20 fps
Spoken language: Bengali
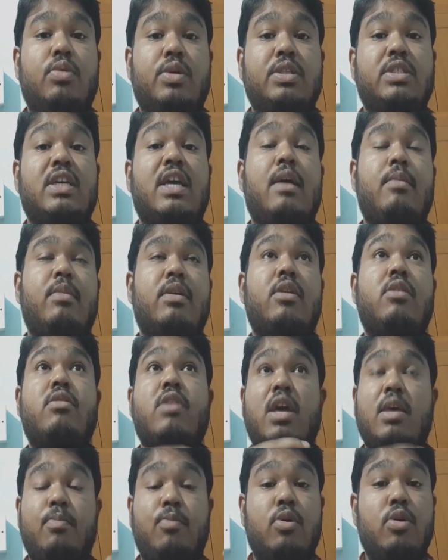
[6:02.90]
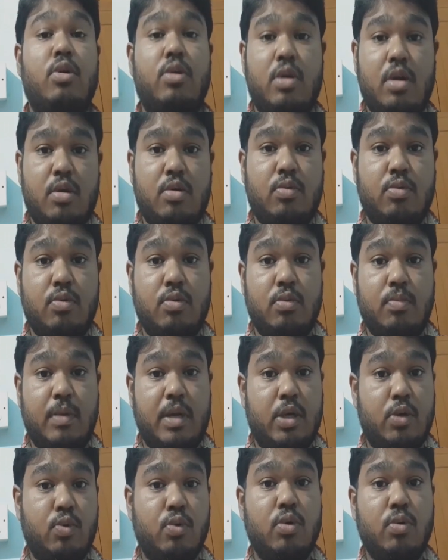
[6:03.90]
করেছি হ্যাঁ আমি একটা ট্রাইপড অর্ডার
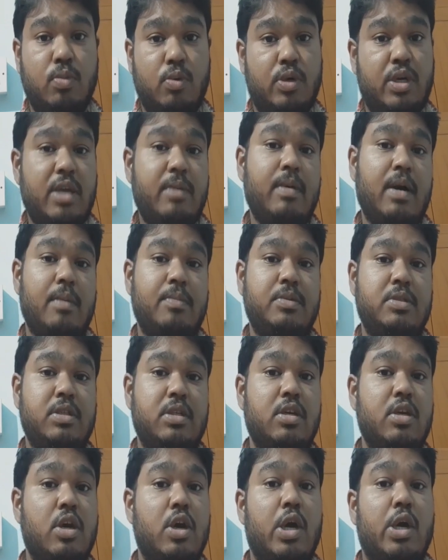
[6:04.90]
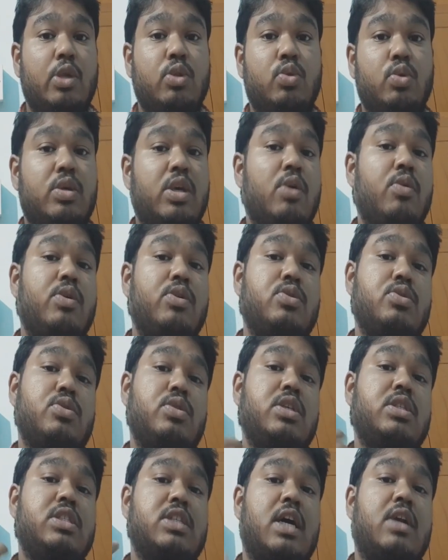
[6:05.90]
মানে করবো ওটাই ভাবছি তো কেউ কিছু
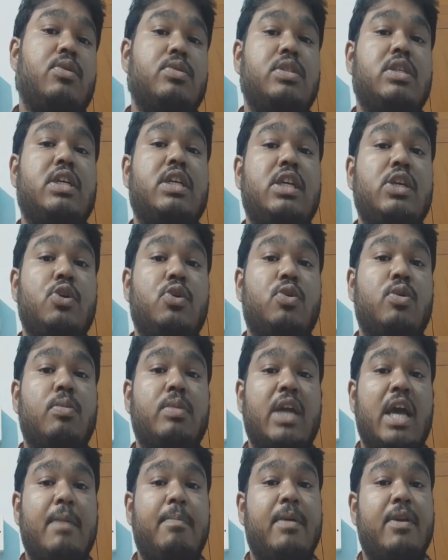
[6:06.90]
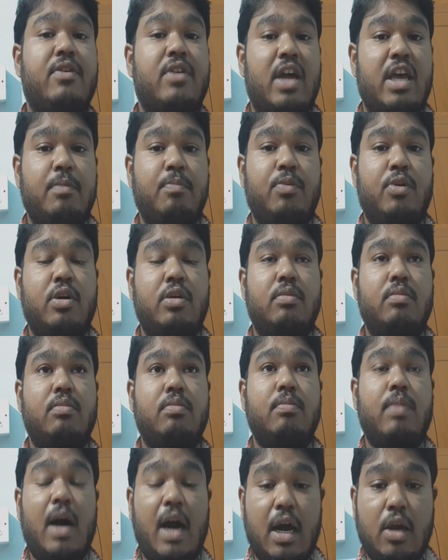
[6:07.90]
যদি জানো যে কীরকম টাইপের ট্রাইপড
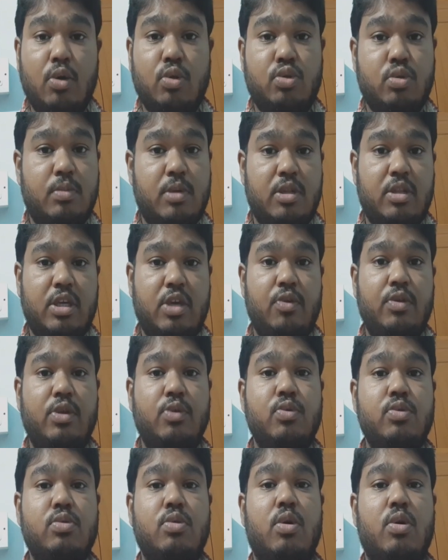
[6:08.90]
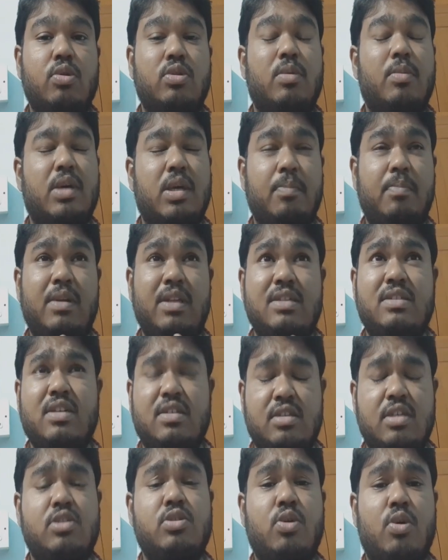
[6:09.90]
ভালো তোমরা যদি কেউ ইউজ করো তো আমাকে প্লিজ
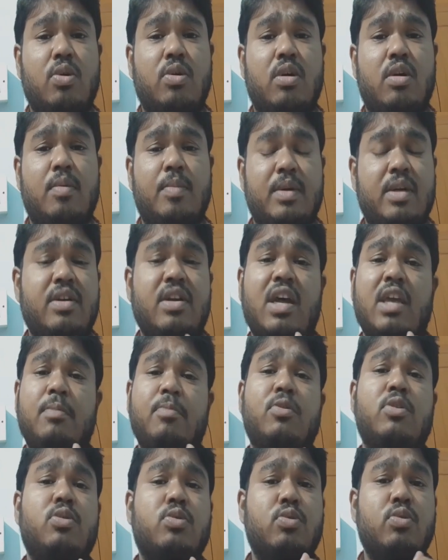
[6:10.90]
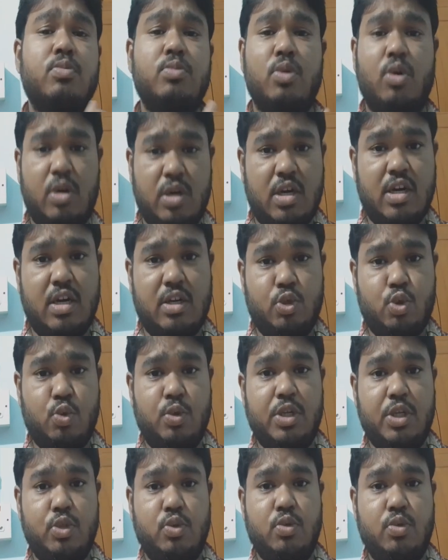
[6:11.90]
সাজেস্ট করো কারণ আমার ট্রাইপড খুব দরকার
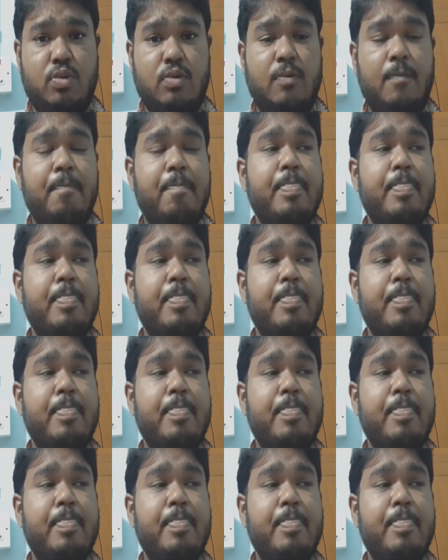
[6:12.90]
শ্যুটের জন্য